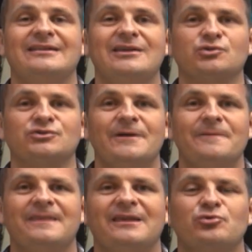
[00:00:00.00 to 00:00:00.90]
Deus
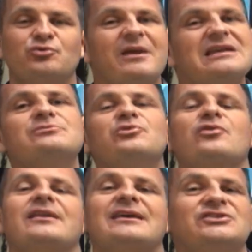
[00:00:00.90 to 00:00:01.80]
e no mesmo
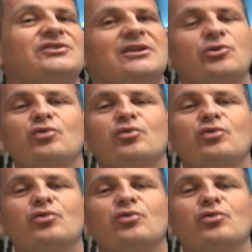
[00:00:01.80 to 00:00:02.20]
congresso em que em